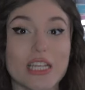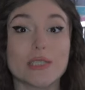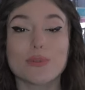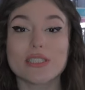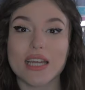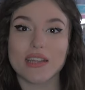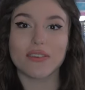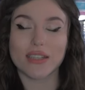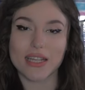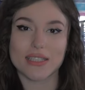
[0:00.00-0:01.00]
Спустя
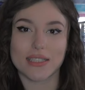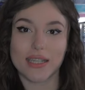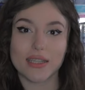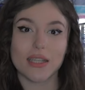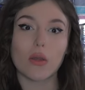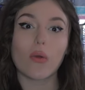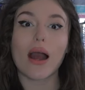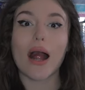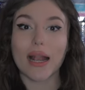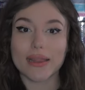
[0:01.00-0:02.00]
12 лет ее
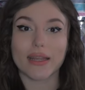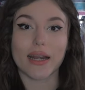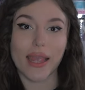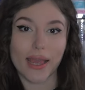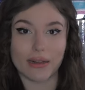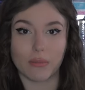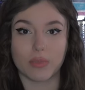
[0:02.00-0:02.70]
альтер-эго